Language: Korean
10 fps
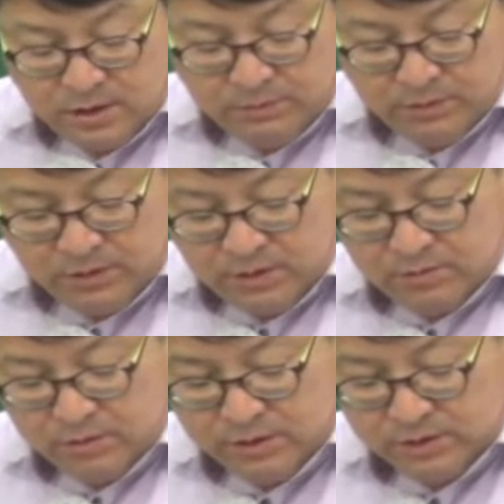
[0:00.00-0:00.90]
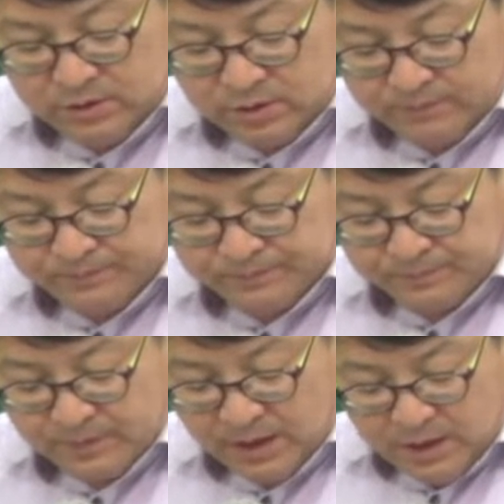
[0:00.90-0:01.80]
기본 대리권이 있죠.
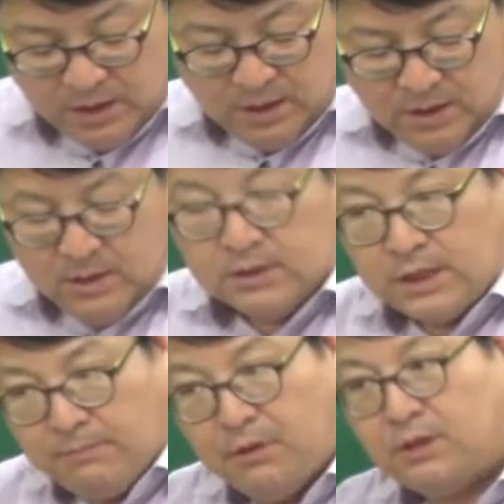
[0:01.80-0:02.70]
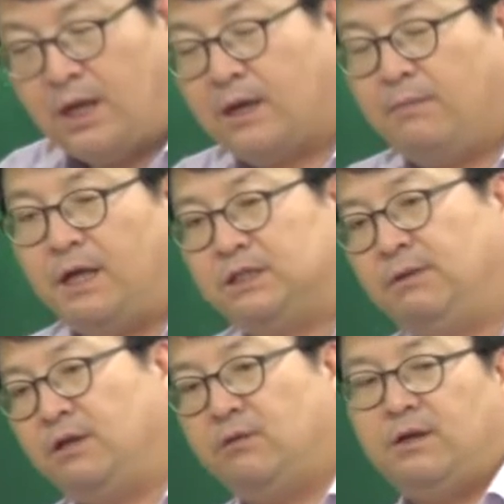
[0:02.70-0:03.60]
3번 아까
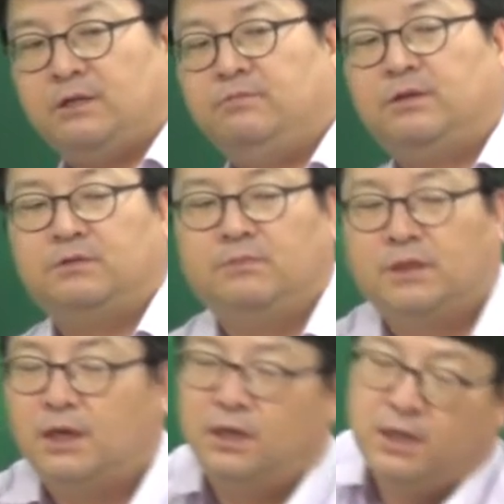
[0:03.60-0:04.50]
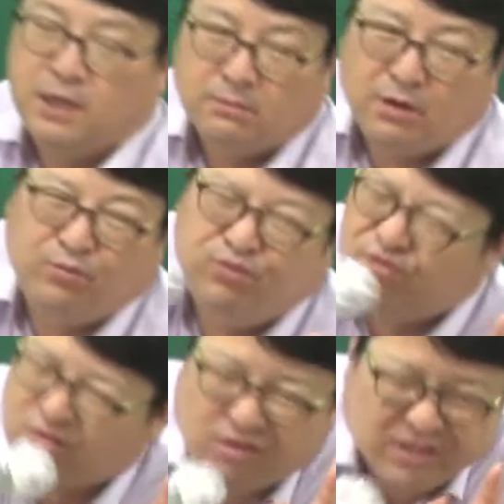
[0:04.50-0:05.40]
마지막 이런 말씀드렸습니다. 뭐
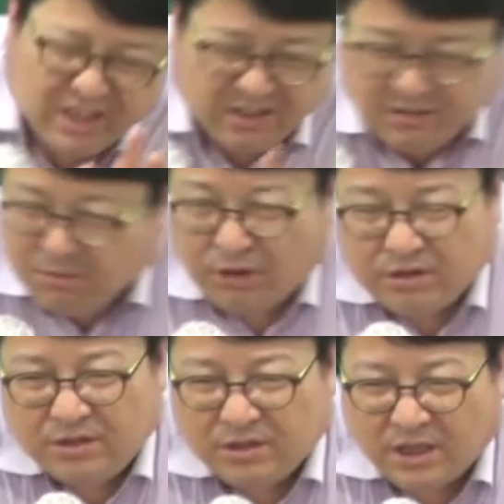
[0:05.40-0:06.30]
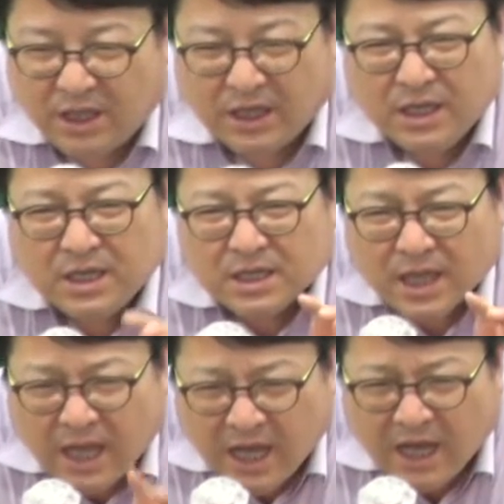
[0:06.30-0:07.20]
무권 대리든 뭐든 이런
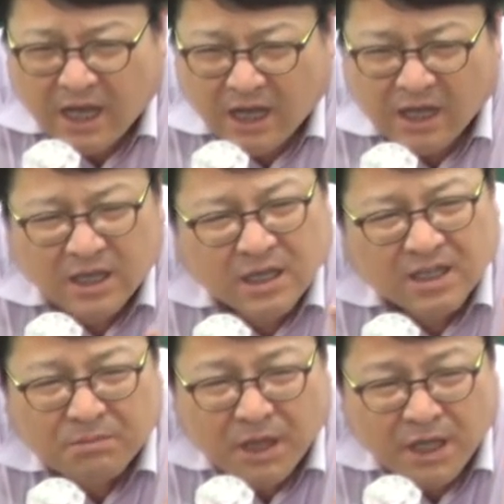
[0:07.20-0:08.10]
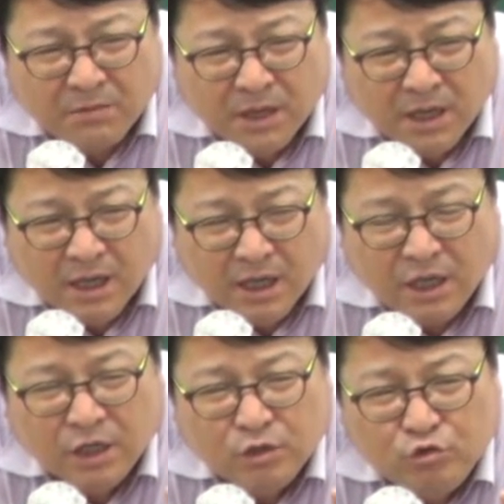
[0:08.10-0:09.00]
게다 매매가
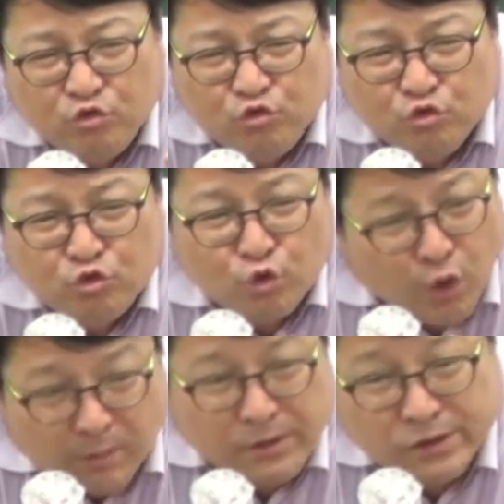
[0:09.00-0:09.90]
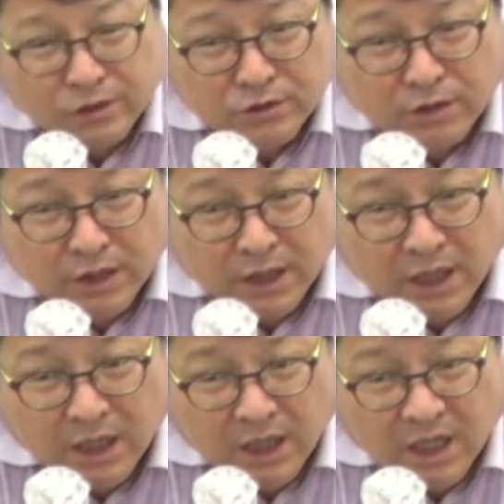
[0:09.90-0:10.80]
유효함을
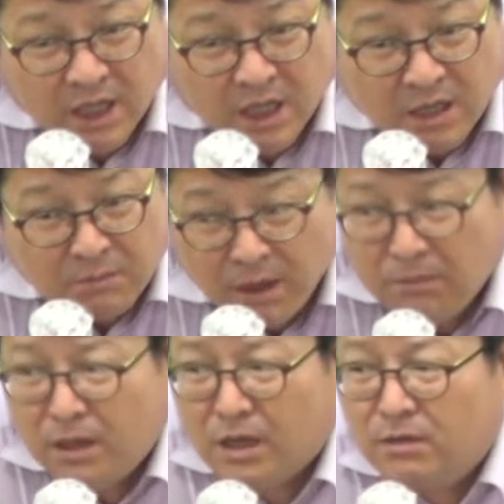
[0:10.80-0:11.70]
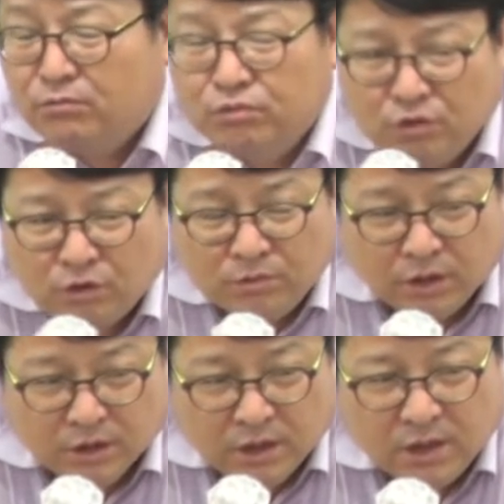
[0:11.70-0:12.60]
전제한다. 매매가 무효면